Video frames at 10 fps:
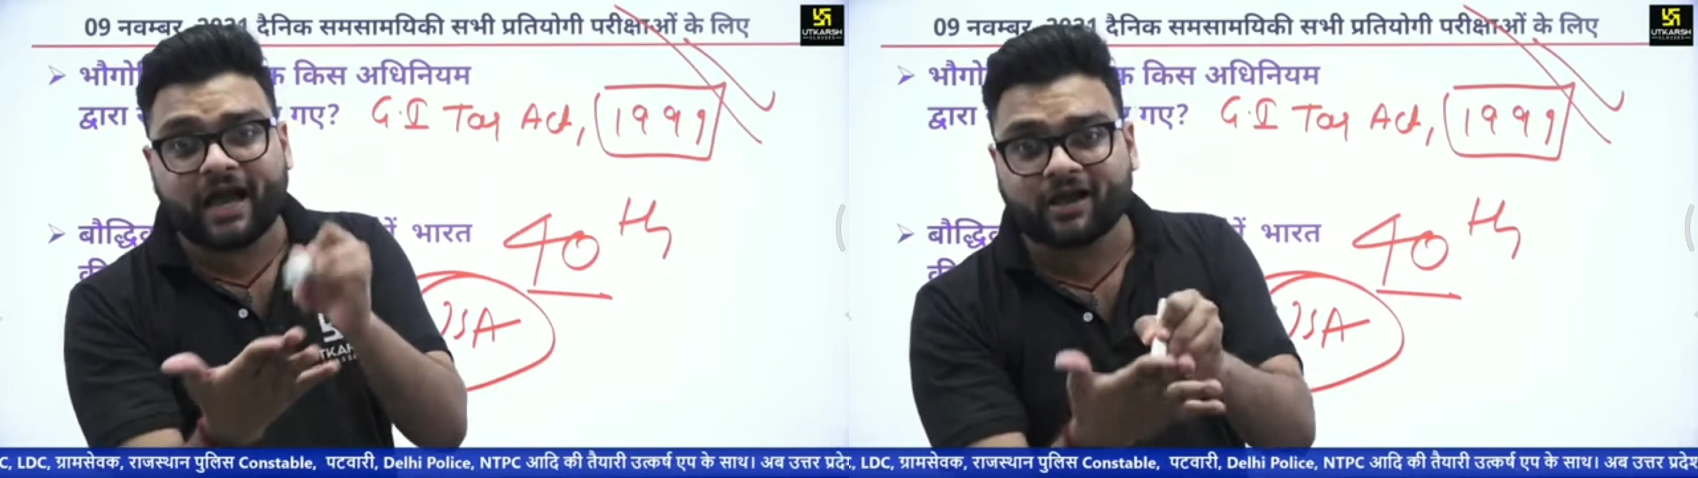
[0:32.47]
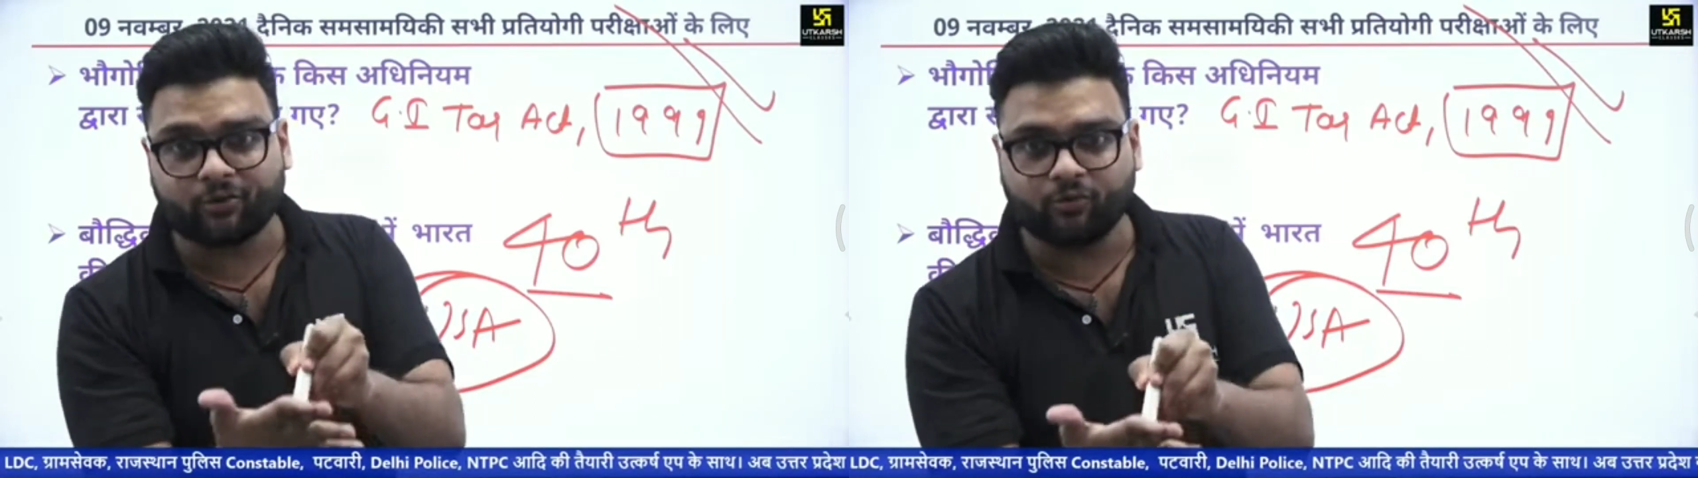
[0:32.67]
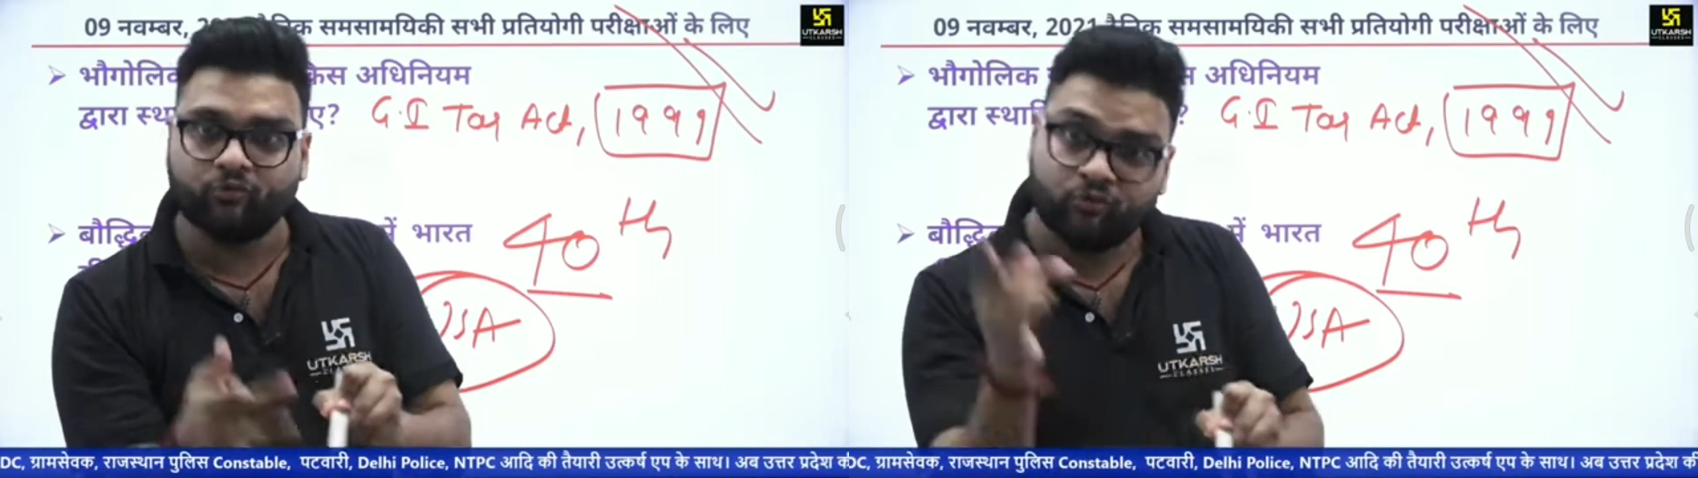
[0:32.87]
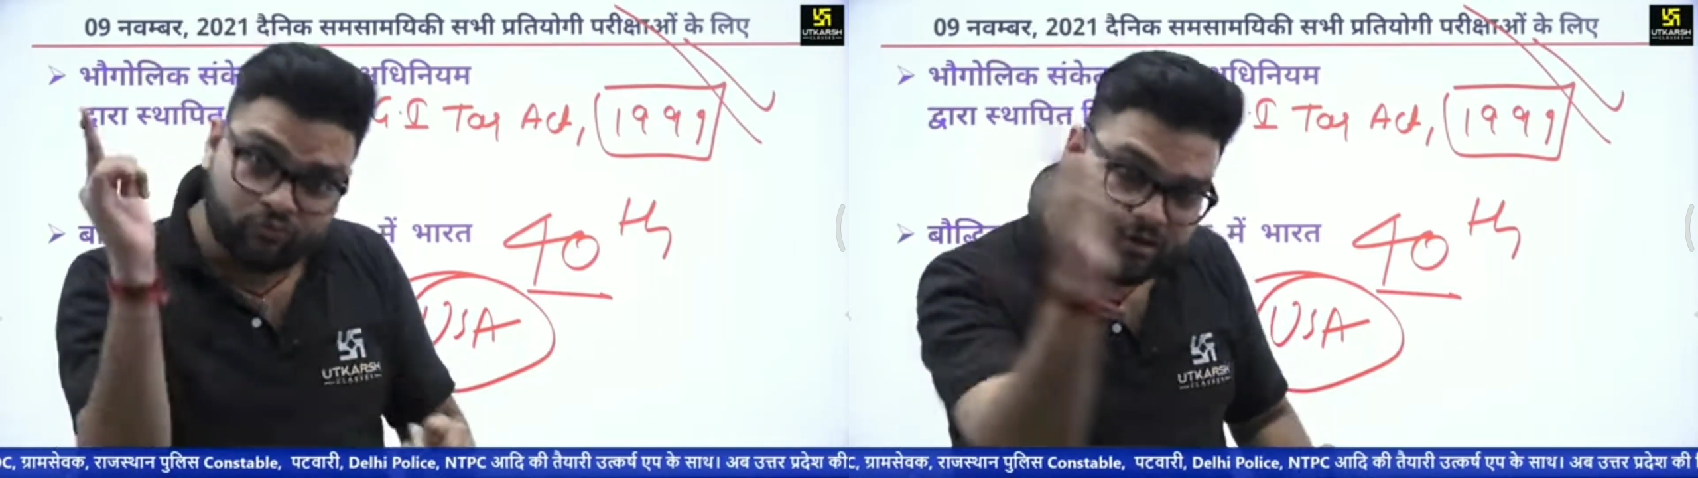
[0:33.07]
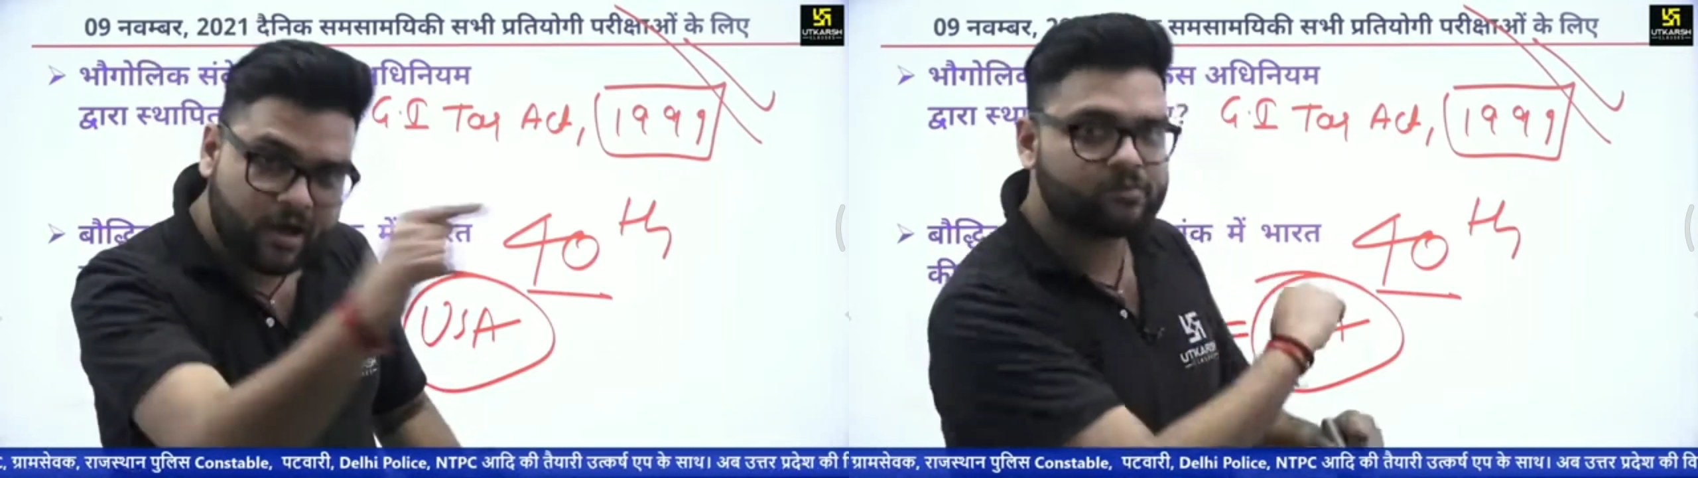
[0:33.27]
करूं वो
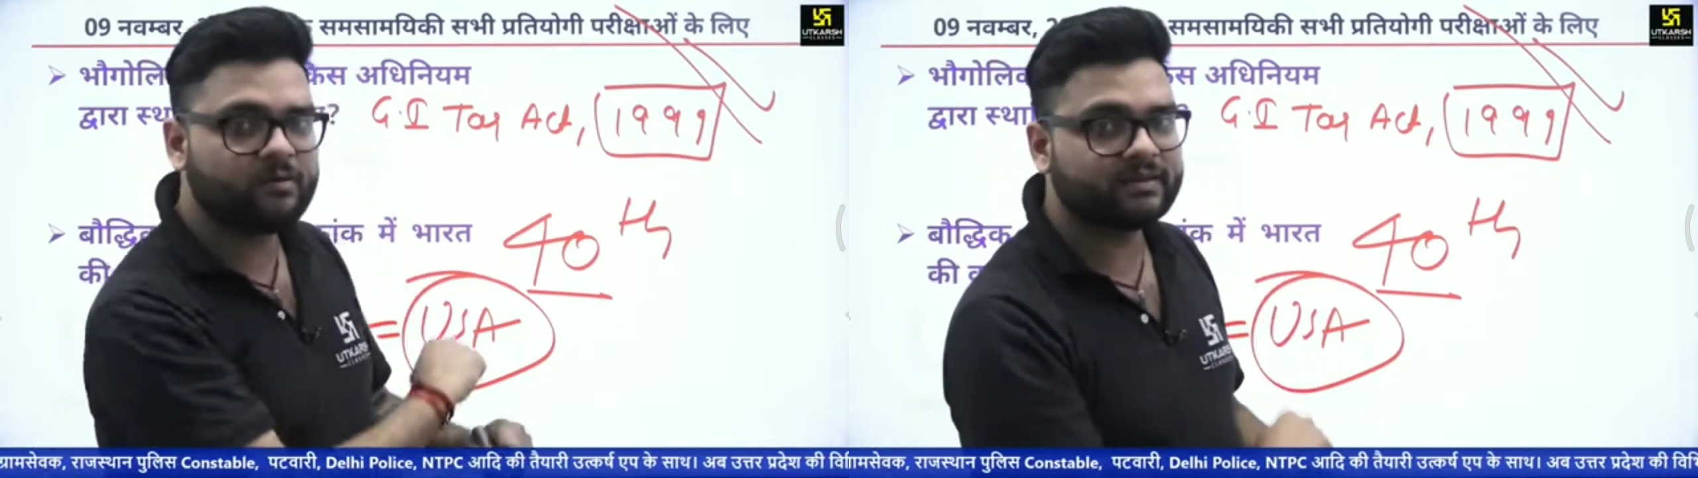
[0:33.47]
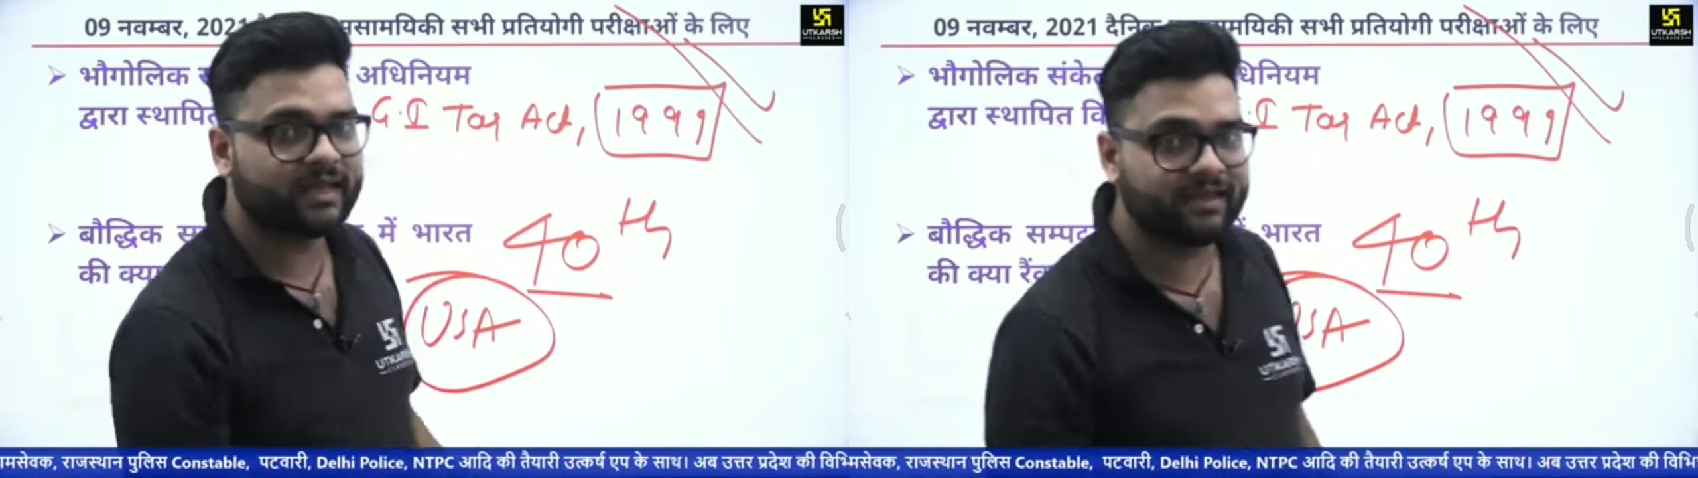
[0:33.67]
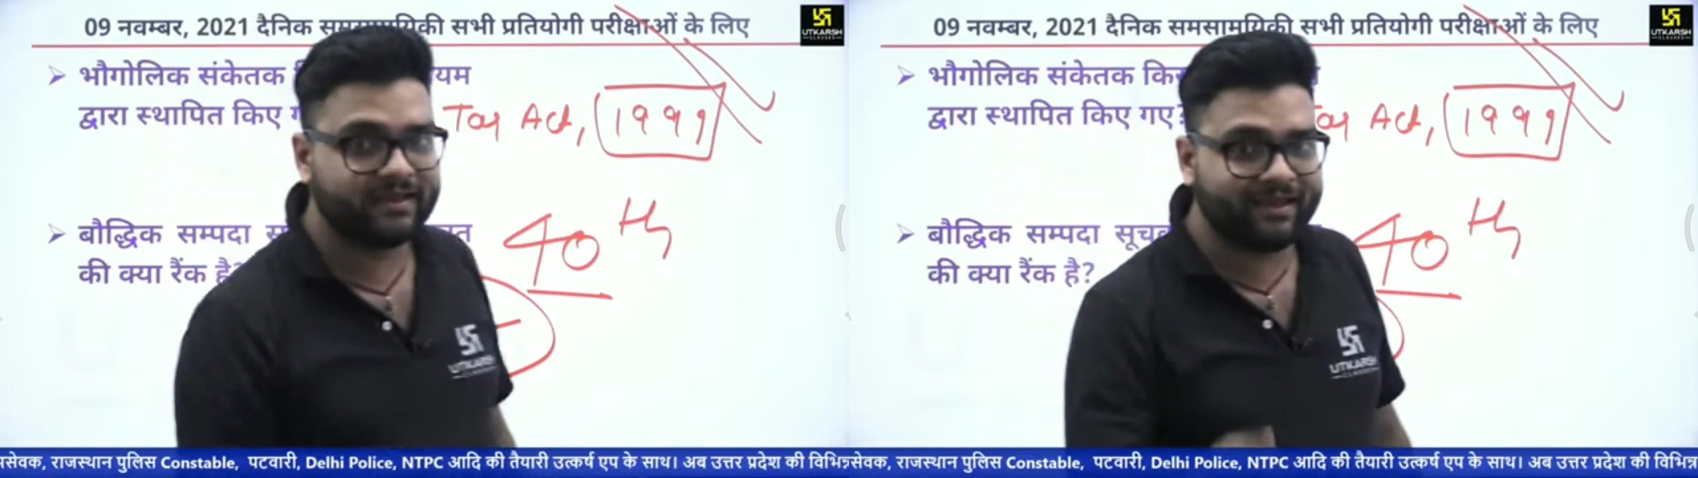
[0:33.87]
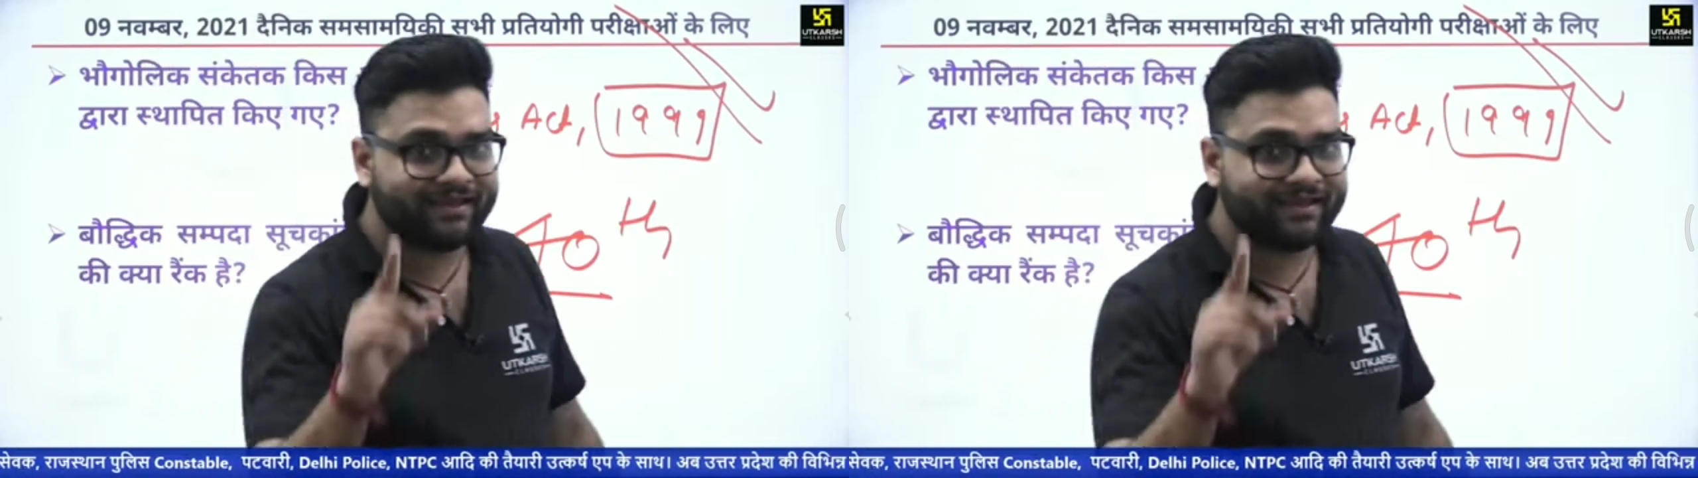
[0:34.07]
आपको बताएंगे